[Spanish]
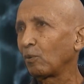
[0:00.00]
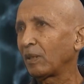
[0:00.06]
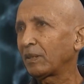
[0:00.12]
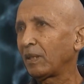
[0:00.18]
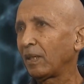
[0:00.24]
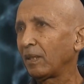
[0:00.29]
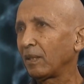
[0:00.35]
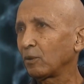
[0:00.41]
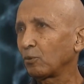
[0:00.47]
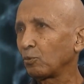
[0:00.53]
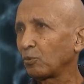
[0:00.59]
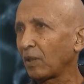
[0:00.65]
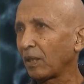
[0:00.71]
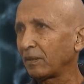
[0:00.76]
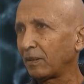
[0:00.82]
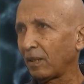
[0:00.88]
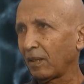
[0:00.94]
una serie de
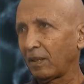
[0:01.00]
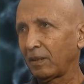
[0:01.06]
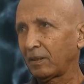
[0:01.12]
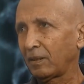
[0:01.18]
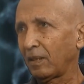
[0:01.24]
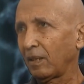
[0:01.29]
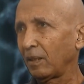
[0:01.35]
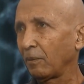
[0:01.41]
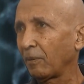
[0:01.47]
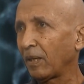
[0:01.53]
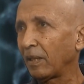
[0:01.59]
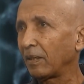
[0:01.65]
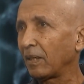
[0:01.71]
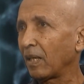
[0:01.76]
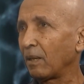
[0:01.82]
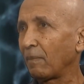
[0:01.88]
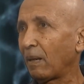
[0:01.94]
sustancias que se
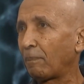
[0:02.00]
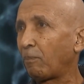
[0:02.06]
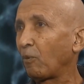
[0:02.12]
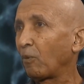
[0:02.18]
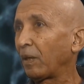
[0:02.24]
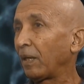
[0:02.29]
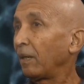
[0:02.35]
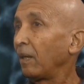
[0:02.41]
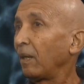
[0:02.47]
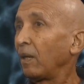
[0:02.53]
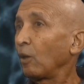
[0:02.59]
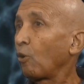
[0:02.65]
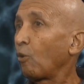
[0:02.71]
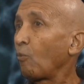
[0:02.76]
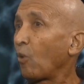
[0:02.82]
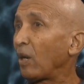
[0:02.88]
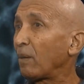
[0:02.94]
liberan y además porque
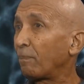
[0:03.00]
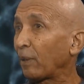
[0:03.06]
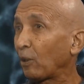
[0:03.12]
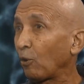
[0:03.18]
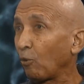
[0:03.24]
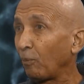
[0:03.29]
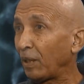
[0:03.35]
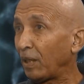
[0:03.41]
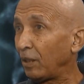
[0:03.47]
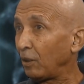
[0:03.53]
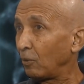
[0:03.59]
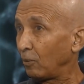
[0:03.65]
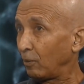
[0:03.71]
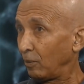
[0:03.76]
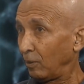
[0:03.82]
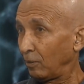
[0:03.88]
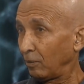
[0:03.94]
como hay
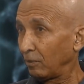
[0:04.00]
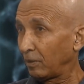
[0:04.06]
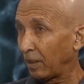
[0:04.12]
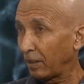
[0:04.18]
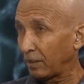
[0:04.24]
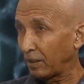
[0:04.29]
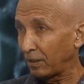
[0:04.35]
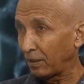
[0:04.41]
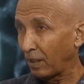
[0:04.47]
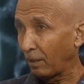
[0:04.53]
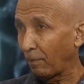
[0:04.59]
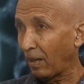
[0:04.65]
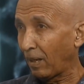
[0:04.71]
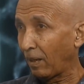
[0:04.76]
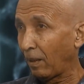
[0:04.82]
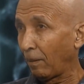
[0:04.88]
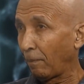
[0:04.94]
predominio del
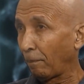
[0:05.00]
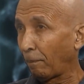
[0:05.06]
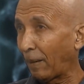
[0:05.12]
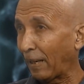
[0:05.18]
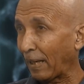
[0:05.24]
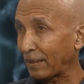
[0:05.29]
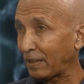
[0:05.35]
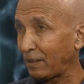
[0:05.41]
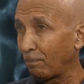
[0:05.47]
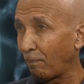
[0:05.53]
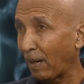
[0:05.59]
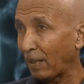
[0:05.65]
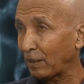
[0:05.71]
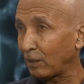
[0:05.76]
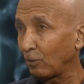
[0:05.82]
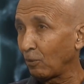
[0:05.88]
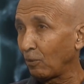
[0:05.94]
sistema
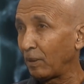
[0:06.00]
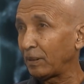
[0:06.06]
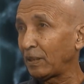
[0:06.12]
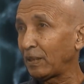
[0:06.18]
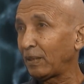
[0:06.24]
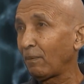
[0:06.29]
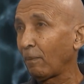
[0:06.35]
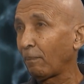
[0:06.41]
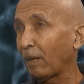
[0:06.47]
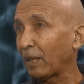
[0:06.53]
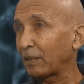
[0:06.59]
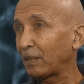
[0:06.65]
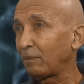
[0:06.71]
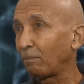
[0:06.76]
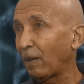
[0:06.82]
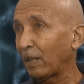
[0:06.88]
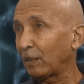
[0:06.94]
parasimpático, el sistema
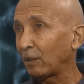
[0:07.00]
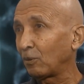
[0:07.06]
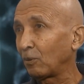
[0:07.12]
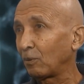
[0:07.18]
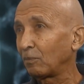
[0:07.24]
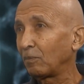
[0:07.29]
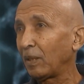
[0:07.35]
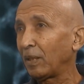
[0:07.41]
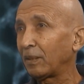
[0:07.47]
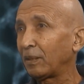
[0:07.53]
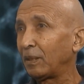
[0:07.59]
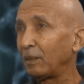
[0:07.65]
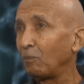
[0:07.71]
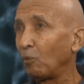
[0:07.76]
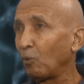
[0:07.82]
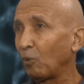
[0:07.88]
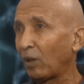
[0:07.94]
parasimpático
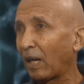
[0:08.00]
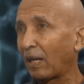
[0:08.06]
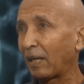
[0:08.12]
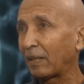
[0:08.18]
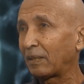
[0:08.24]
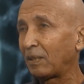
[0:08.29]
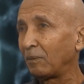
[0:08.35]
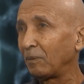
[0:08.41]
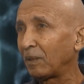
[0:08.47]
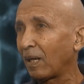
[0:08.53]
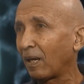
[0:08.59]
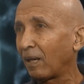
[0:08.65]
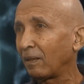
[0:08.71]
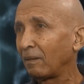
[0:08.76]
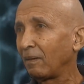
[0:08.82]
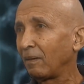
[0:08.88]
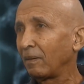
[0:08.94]
estimula la
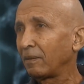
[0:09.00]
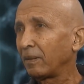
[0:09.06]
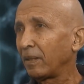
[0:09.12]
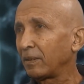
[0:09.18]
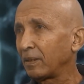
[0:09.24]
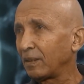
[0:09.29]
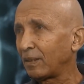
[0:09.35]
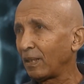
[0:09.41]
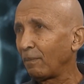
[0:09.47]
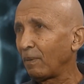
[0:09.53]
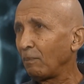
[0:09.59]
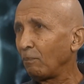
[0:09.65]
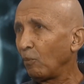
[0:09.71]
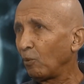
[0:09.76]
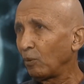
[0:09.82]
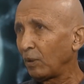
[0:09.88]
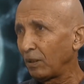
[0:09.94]
actividad del sistema
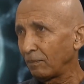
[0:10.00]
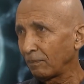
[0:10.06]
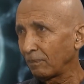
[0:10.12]
inmune.